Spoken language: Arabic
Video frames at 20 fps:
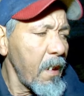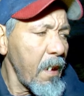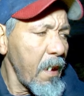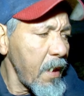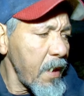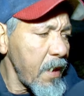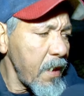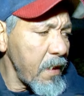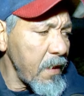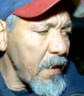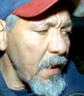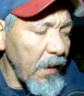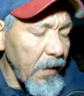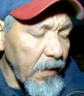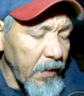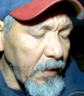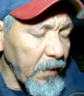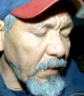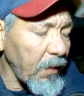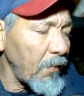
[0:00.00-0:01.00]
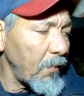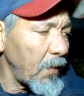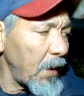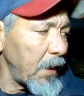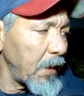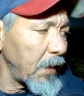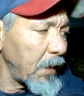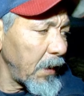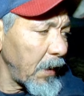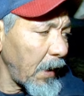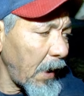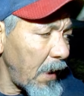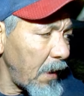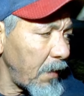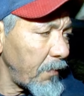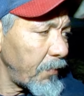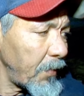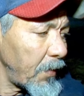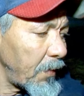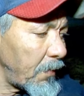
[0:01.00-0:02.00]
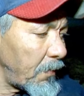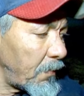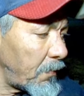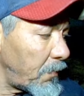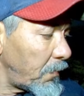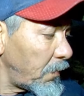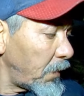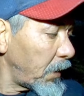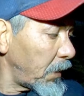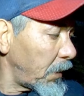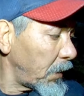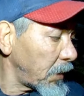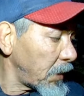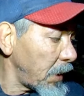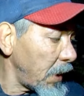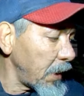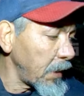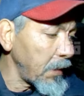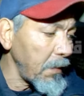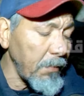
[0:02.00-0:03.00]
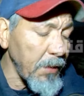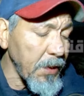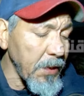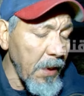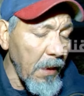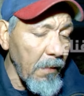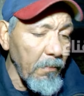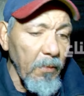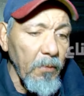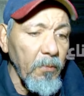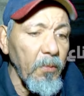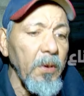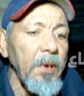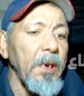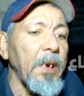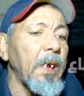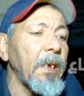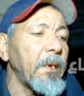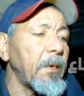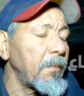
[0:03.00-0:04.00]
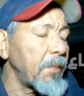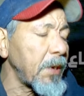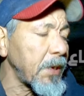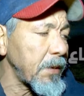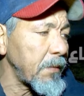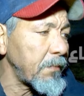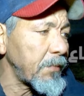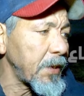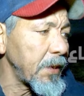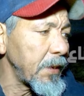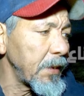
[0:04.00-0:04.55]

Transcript: اي انت توا انت خايف وانا عندي بسنامي انا عندي بسنمسي